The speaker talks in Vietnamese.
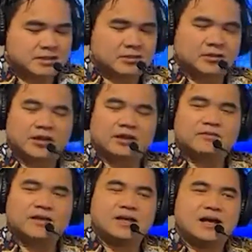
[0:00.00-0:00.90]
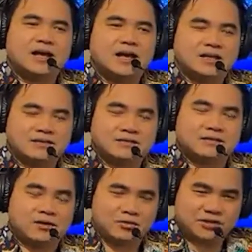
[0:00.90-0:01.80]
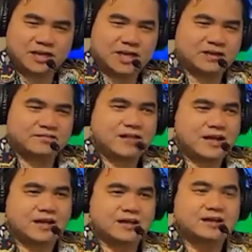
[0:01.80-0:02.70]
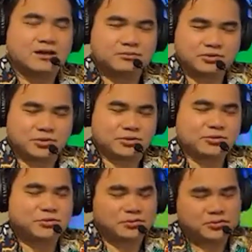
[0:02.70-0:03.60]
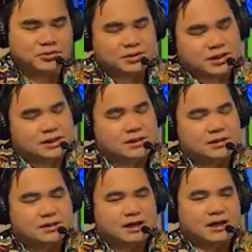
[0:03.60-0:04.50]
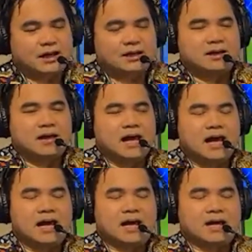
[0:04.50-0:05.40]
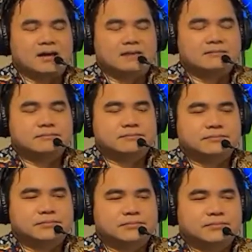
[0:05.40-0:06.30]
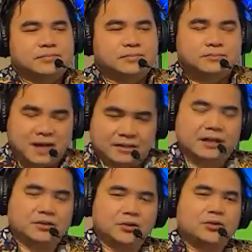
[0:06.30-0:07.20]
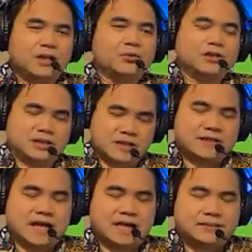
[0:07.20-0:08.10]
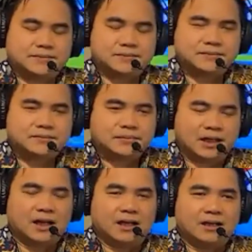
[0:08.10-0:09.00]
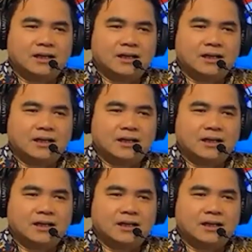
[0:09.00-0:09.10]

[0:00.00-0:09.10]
tôi nói với anh cậu anh trai và ông chủ à, là bản thân tôi là một người chơi nhạc à,